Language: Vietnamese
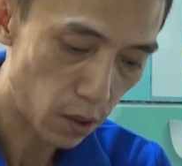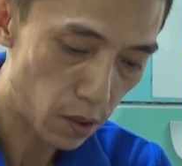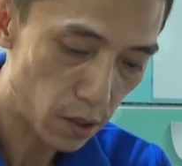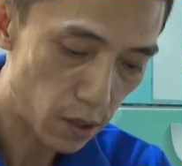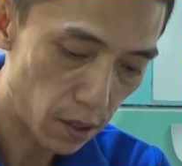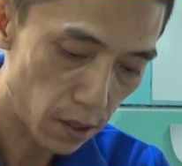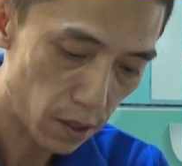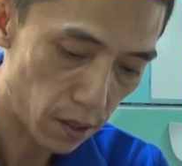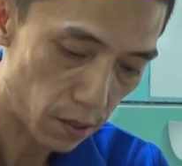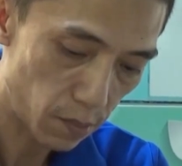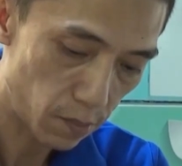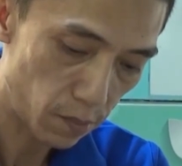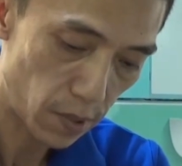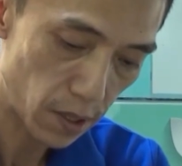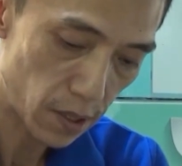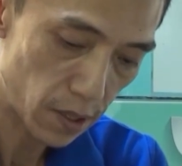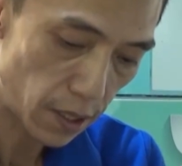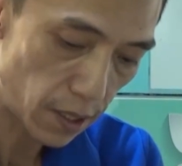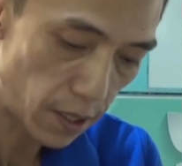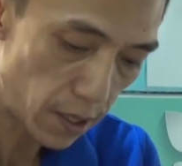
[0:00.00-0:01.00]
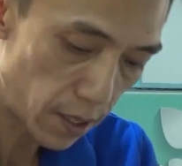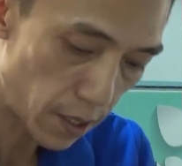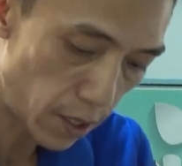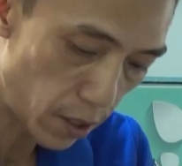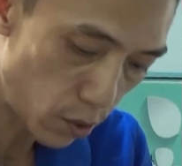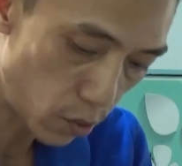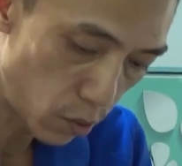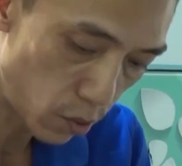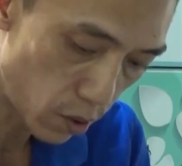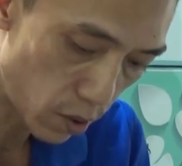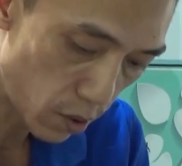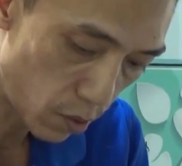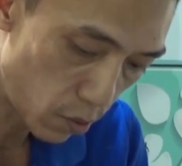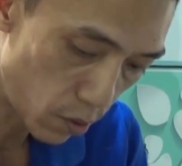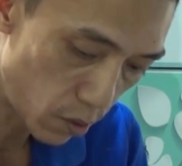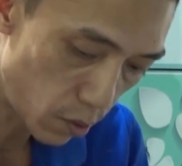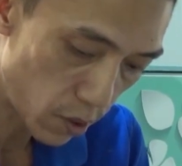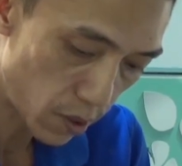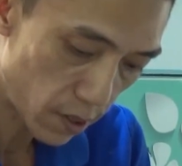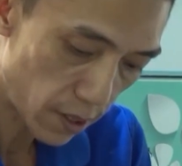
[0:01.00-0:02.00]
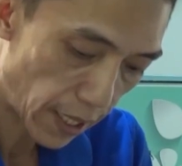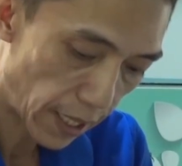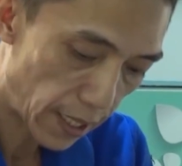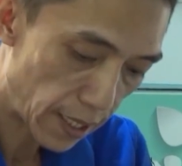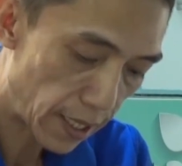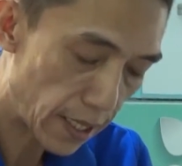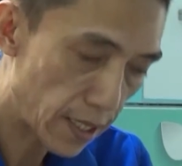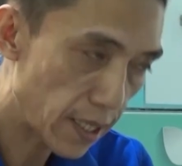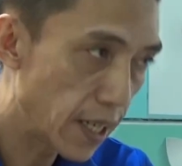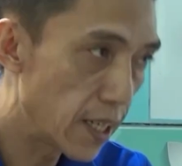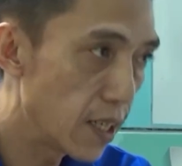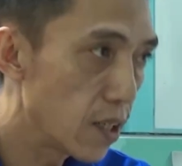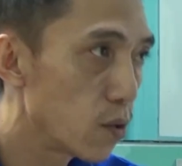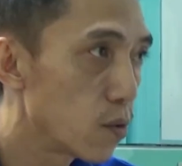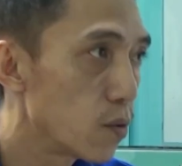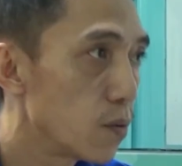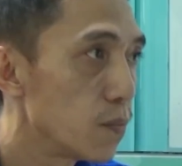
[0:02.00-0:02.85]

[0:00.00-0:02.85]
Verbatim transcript: nổi, bác sĩ kêu cắt ngang đây.